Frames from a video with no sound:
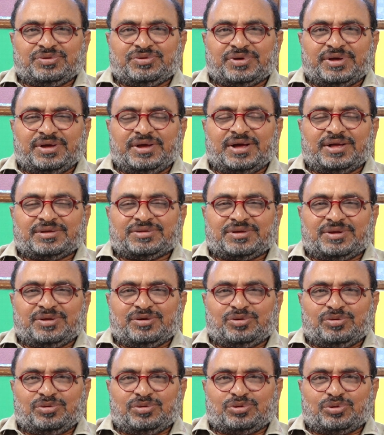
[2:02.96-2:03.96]
వచ్చే
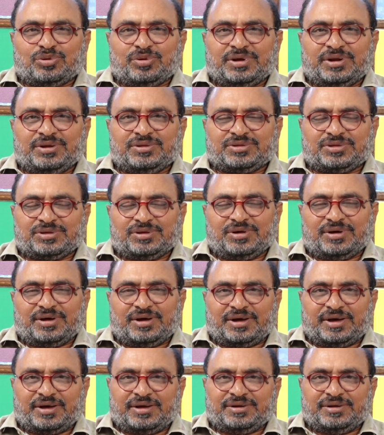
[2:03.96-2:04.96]
యాత్రికులతో కలిసి
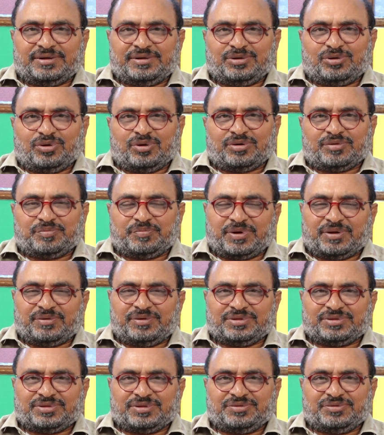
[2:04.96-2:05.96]
ఆయన ఇంట్లోకి
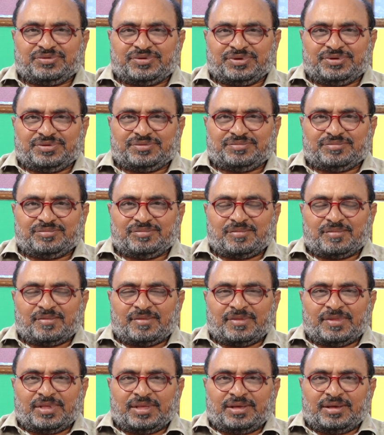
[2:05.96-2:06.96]
ప్రవేశించి
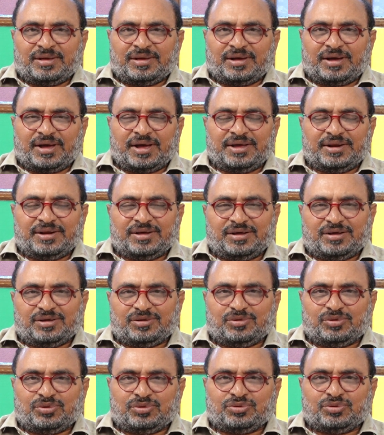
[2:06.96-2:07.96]
ఆయన
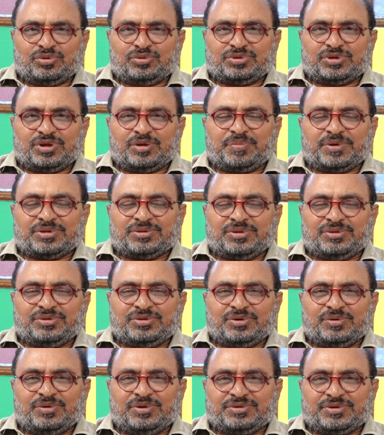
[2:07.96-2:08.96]
రోజు తిరుపతి
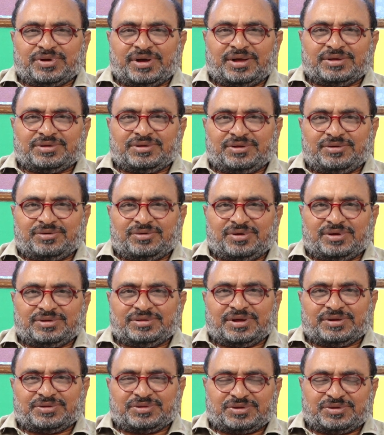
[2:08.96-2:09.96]
నుంచి వచ్చే యాత్రికులకు
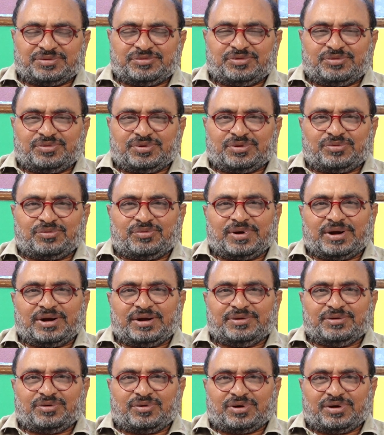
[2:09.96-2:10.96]
దర్శనం ఇవ్వటం
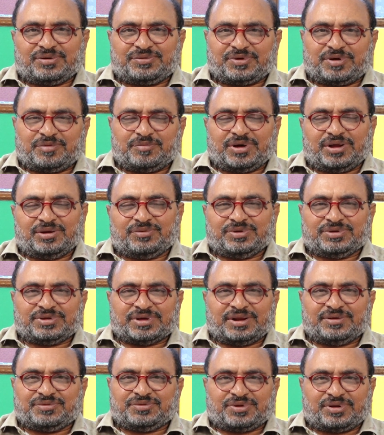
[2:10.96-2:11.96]
వాళ్ళ యోగక్షేమాలు
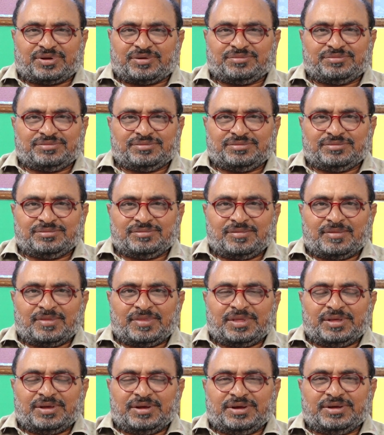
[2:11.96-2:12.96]
విచారించటం
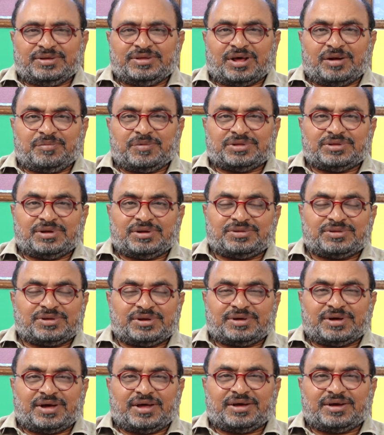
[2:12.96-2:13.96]
ఈ ధర్మ
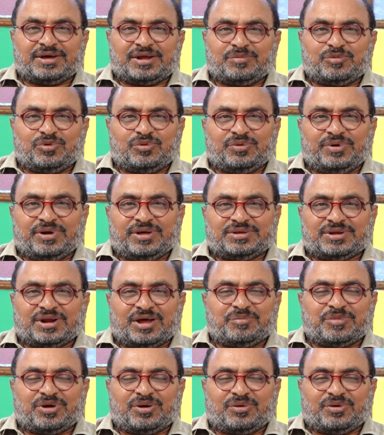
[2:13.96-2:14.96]
దర్శన కార్యక్రమం ఉండేది
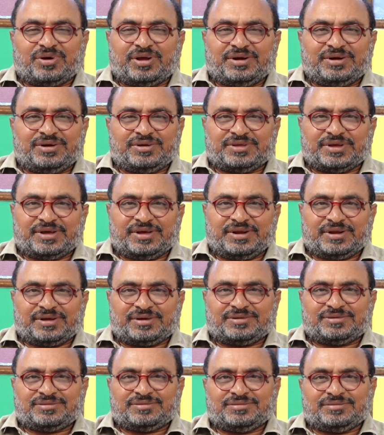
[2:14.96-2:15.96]
రామారావు గారి ఇంటి దగ్గర
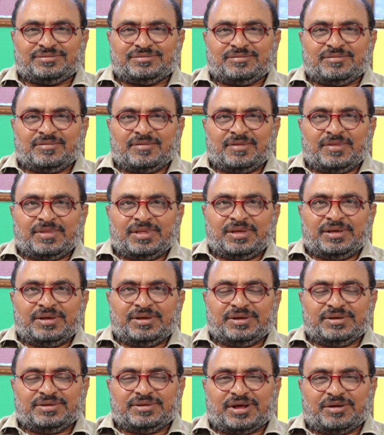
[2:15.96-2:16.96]

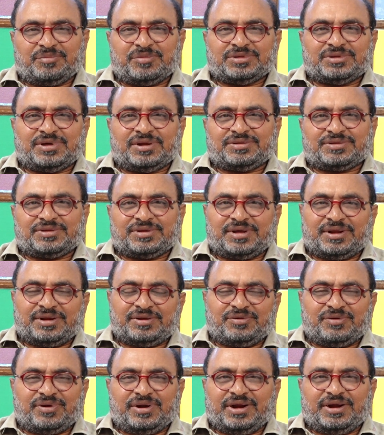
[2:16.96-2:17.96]
ఈ ధర్మ
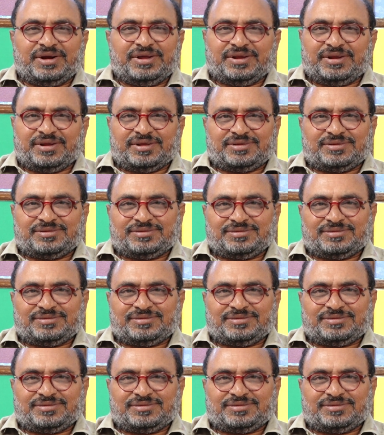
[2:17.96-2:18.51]
దర్శనానికి వెళ్ళాడు ఈయన